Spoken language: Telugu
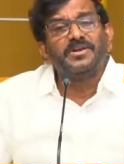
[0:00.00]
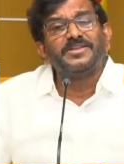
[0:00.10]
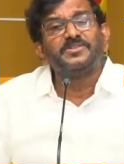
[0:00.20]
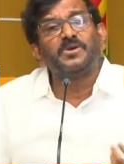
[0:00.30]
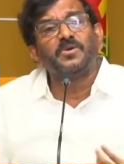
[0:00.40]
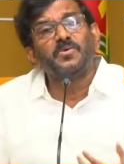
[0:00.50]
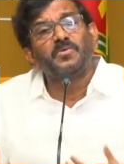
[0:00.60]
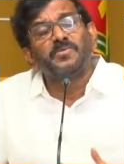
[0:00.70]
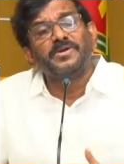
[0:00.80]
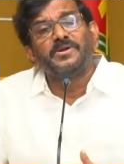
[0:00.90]
రొయ్యల
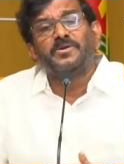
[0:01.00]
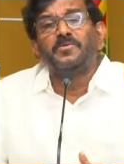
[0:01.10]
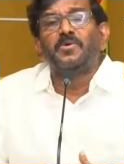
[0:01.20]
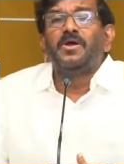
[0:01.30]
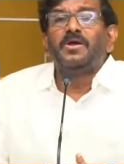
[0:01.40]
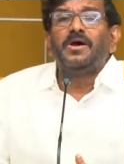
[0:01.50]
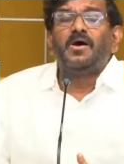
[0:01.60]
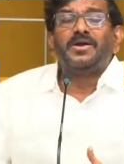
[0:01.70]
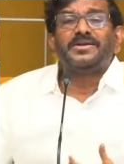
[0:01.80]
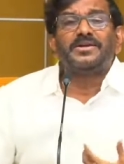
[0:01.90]
రైతులు ఇటు
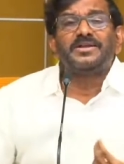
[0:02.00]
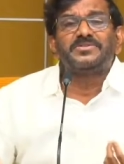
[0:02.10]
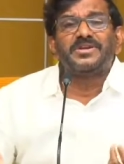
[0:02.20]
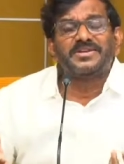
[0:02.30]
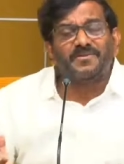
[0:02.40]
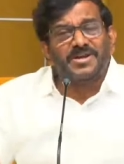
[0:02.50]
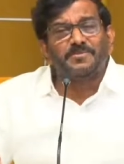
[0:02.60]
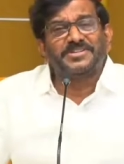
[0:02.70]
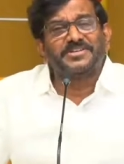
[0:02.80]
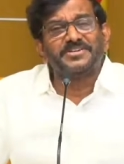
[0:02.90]
హార్టికల్చర్
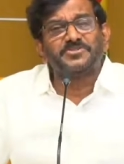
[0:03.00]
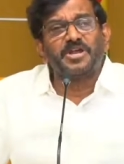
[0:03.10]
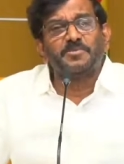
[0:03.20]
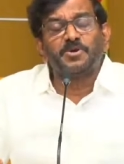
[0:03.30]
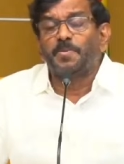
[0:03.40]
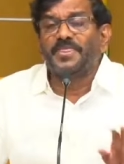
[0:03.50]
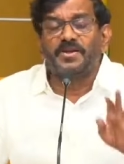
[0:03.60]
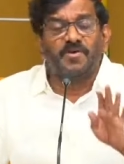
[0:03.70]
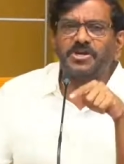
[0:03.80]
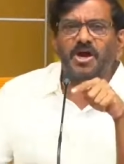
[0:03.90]
ఎవరిని బతకనిస్తున్నారు
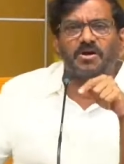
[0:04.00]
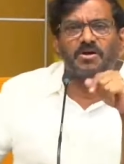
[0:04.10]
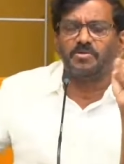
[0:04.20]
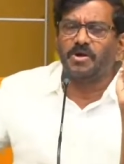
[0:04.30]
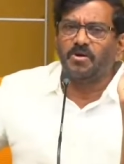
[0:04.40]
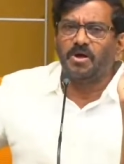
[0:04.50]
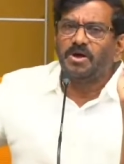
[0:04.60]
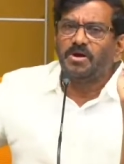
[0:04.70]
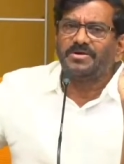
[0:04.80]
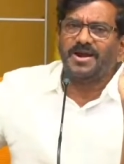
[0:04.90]
మీరు మీరు
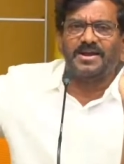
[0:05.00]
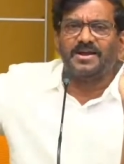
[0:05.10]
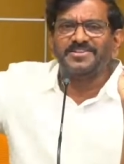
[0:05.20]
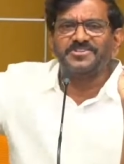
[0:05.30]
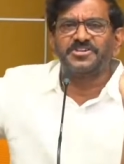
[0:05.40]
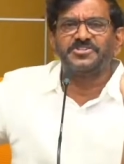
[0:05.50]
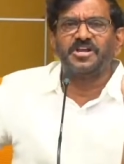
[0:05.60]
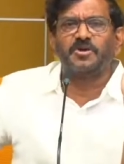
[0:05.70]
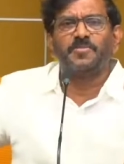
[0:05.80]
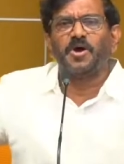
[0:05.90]
శ్రీకాకుళంలో ట్రయల్ రన్
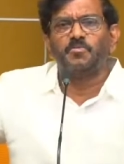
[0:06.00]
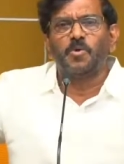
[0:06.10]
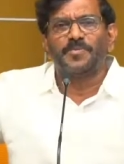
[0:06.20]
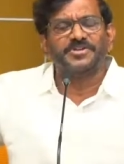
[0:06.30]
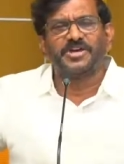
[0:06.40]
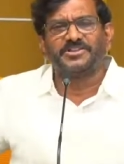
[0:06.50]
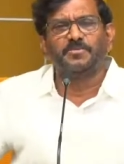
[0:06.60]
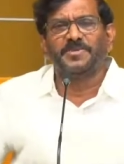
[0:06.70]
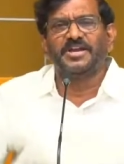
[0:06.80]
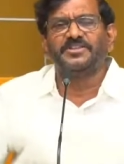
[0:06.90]
చేసినారు మాకు ముప్పై
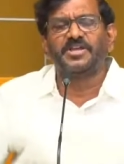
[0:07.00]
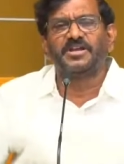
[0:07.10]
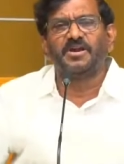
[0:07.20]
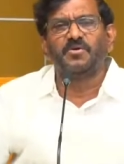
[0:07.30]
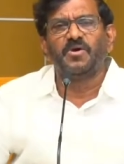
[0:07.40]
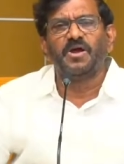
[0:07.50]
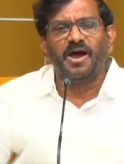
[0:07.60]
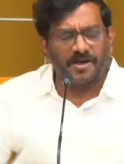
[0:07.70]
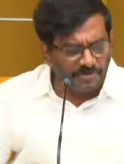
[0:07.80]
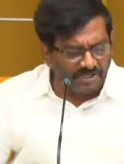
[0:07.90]
శాతం
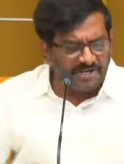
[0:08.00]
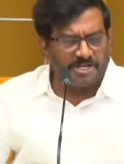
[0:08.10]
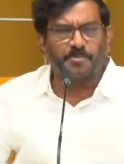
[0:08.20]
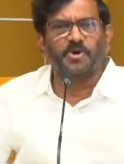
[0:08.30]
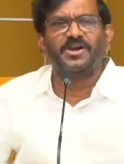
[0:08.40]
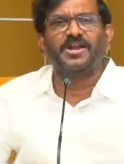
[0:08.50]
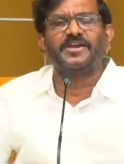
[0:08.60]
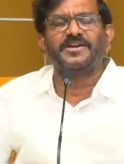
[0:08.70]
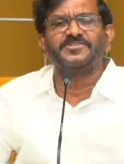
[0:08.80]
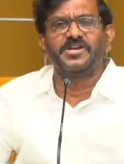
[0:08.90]
మిగిలిందన్నారు అందుకని
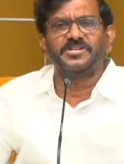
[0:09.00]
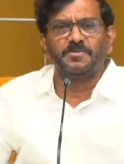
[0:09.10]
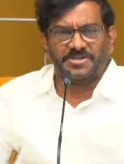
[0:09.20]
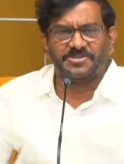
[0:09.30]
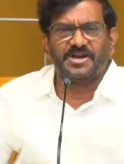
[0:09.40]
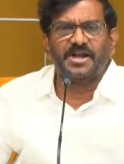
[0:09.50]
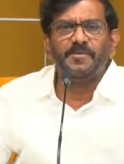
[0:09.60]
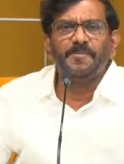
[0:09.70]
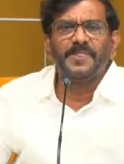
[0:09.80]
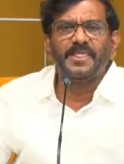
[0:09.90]
ఇప్పుడు ఇళ్ళ కరెంట్ ఛార్జీలు
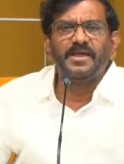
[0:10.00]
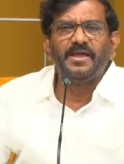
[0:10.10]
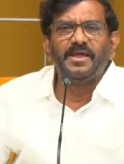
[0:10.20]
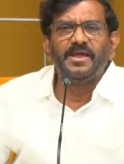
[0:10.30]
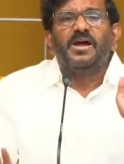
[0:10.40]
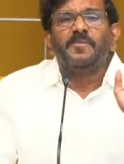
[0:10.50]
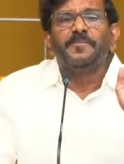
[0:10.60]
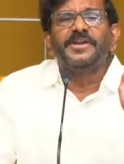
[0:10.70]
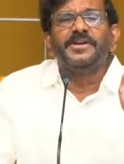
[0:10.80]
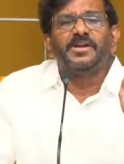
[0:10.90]
పెంచారా
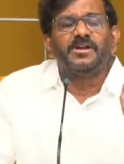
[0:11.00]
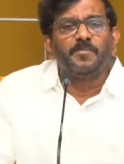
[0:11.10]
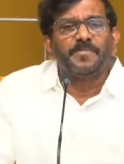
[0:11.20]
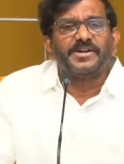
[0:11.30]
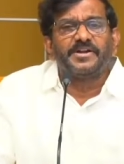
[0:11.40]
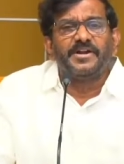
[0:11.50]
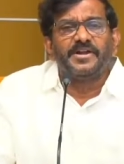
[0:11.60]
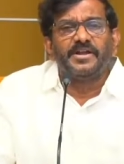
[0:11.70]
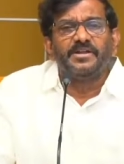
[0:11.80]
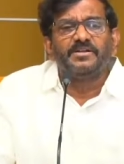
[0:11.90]
మీటర్లు
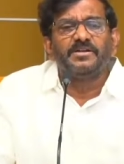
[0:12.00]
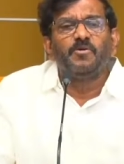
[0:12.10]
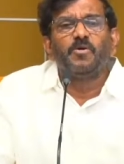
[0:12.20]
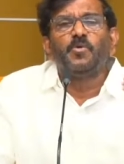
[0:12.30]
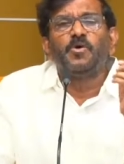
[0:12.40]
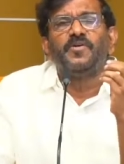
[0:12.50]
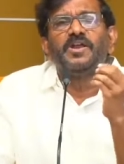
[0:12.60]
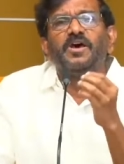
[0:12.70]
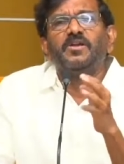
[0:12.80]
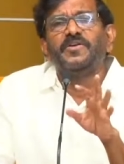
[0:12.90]
పెట్టండి ఓ
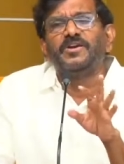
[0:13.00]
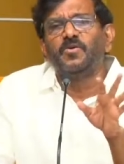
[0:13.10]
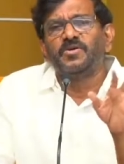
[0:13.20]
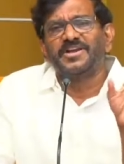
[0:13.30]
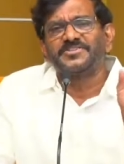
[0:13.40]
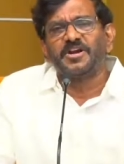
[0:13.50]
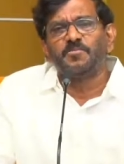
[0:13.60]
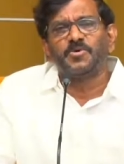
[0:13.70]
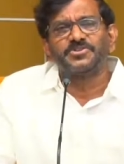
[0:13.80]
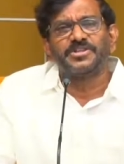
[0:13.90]
మూడు వేలు నాలుగు వేలు కోట్లు
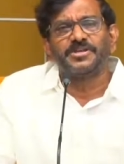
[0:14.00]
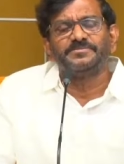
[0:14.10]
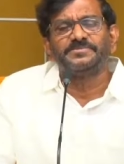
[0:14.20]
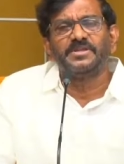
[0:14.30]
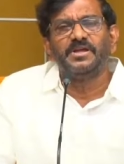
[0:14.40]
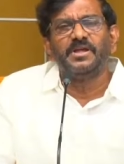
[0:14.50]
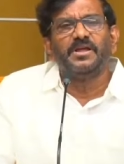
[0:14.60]
ఎక్స్ట్రా అప్పు వస్తుంది